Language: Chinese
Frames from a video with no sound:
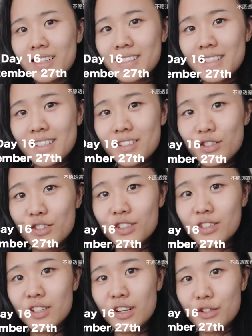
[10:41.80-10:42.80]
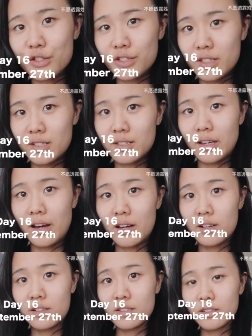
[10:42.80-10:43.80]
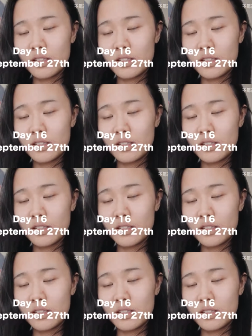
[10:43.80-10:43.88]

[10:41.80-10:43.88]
今天是二十七号，